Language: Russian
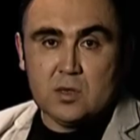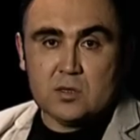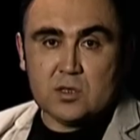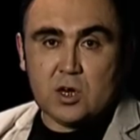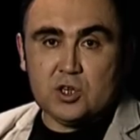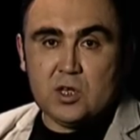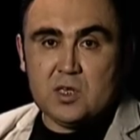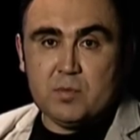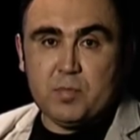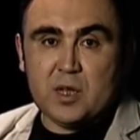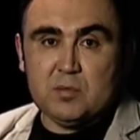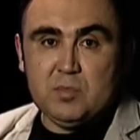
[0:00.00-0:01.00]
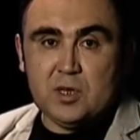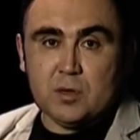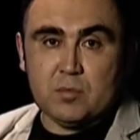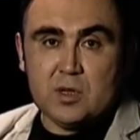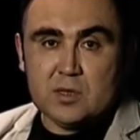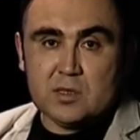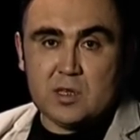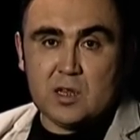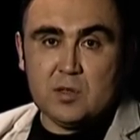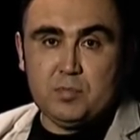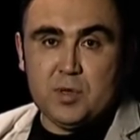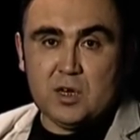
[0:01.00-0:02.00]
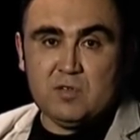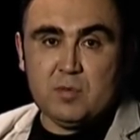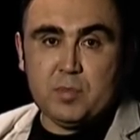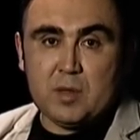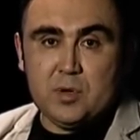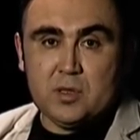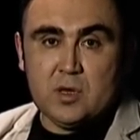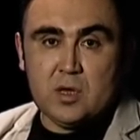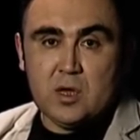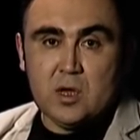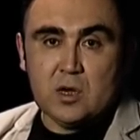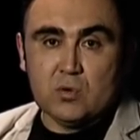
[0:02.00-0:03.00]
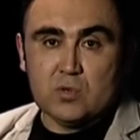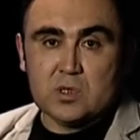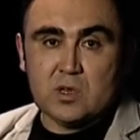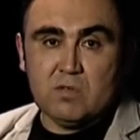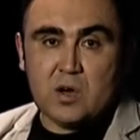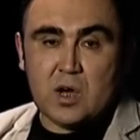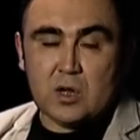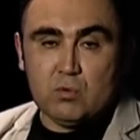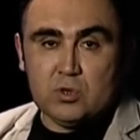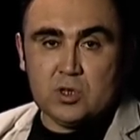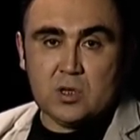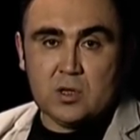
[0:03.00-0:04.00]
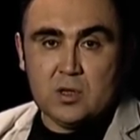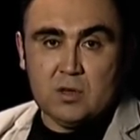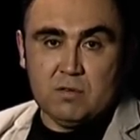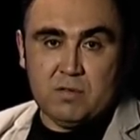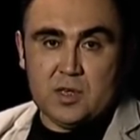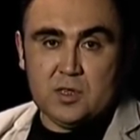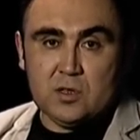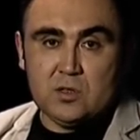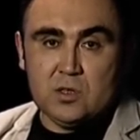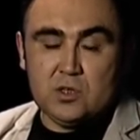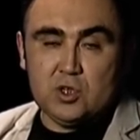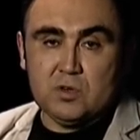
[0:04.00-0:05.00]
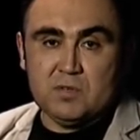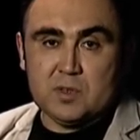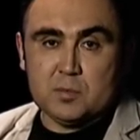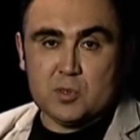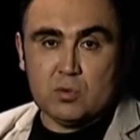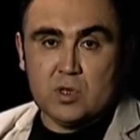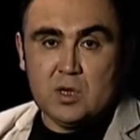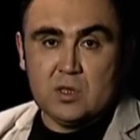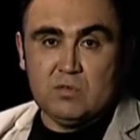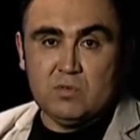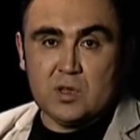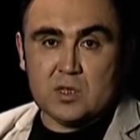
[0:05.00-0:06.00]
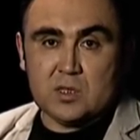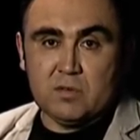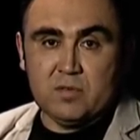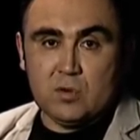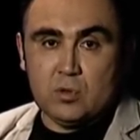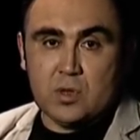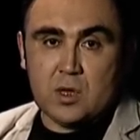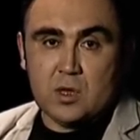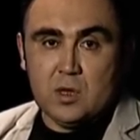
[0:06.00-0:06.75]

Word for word: Сражение под миром стало первой победой русского оружия в войне 1812 года.